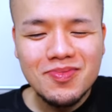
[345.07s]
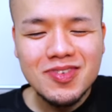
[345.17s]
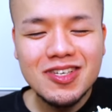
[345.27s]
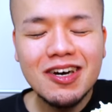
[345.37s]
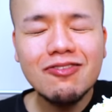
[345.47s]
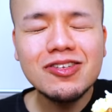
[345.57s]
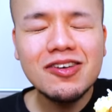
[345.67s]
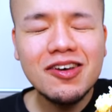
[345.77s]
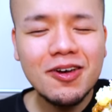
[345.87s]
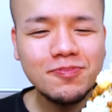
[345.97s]
幸
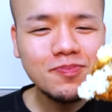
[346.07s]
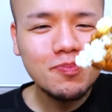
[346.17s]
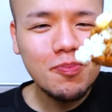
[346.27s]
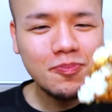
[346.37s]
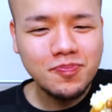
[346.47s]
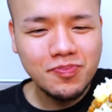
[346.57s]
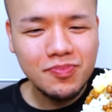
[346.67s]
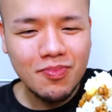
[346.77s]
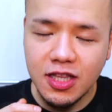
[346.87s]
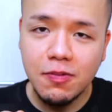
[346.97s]
せ
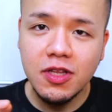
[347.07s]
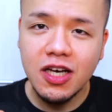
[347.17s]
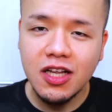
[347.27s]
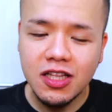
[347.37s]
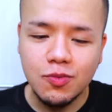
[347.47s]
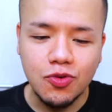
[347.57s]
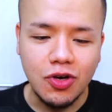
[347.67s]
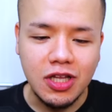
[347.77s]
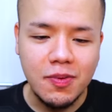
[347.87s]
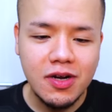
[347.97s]
食べたかったもの
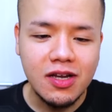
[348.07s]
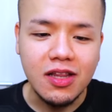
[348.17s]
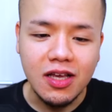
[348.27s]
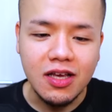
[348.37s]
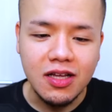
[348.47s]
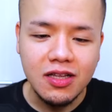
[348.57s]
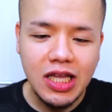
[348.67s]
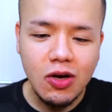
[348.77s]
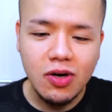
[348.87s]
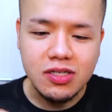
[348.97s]
が食べられて
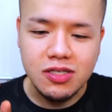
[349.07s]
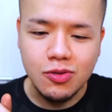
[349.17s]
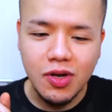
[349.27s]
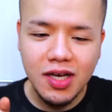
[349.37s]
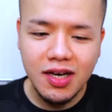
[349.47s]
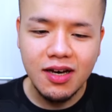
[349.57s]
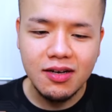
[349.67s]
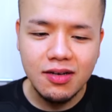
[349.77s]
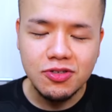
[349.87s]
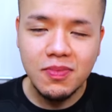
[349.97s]
なおかつそれが
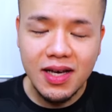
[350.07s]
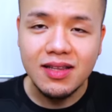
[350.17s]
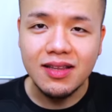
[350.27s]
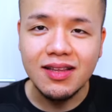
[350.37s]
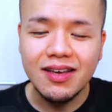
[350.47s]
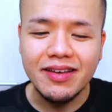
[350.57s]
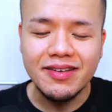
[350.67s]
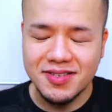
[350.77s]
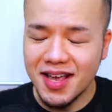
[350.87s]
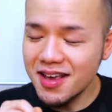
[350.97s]
うまいって
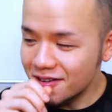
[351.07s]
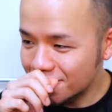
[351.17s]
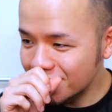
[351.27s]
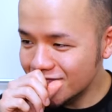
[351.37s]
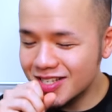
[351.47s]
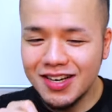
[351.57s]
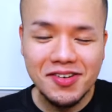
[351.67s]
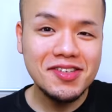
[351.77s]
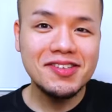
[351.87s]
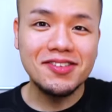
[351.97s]
最高に
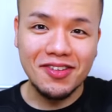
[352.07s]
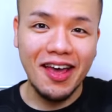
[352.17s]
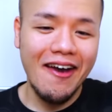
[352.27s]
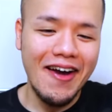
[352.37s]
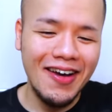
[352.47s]
幸せですよね